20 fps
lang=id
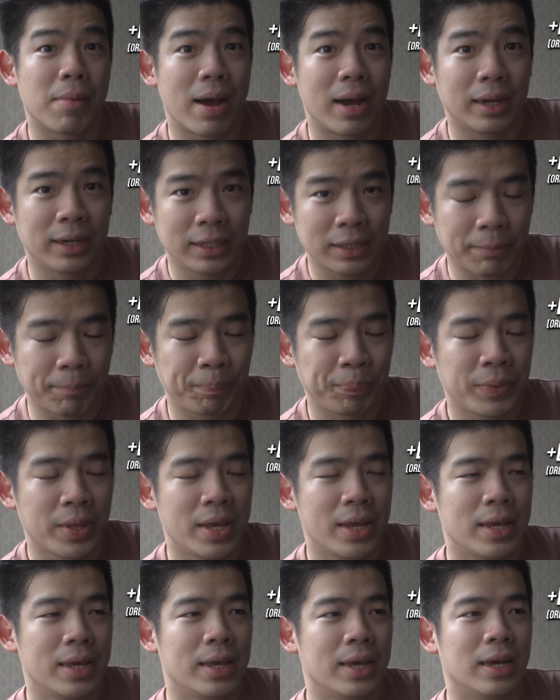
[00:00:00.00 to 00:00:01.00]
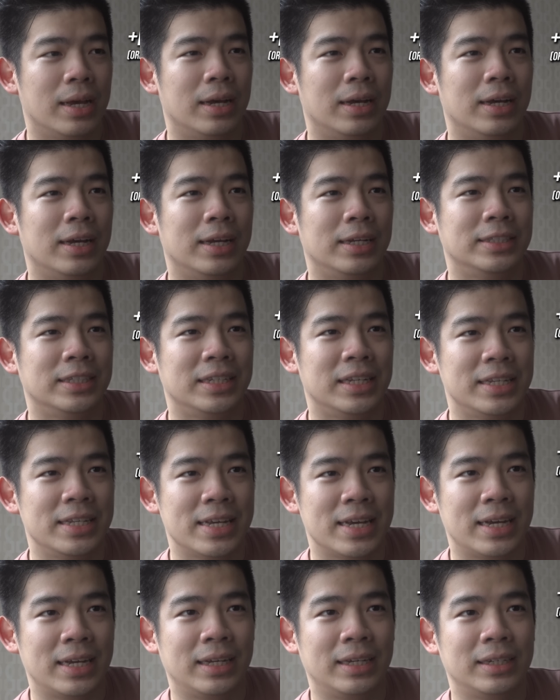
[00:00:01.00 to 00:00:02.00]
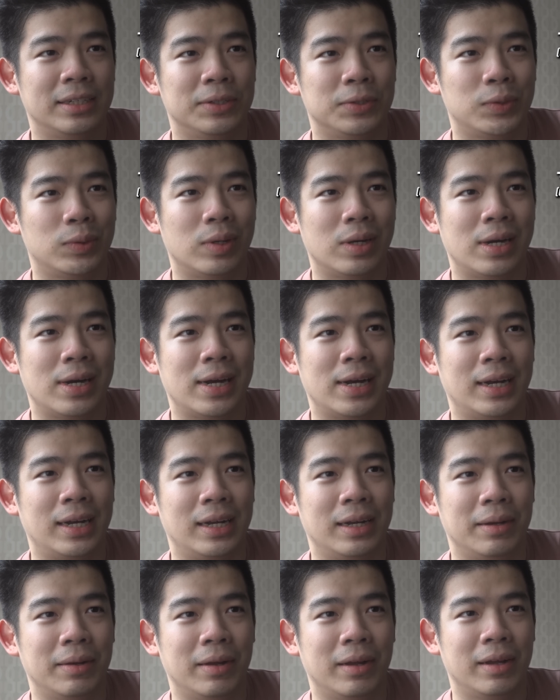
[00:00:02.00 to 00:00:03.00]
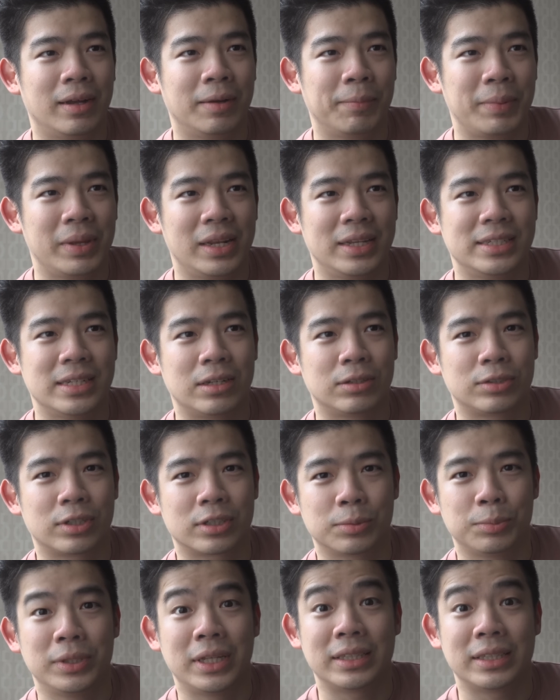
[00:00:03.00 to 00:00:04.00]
banget Eh, jadinya gue uh, pilih jalur tersebut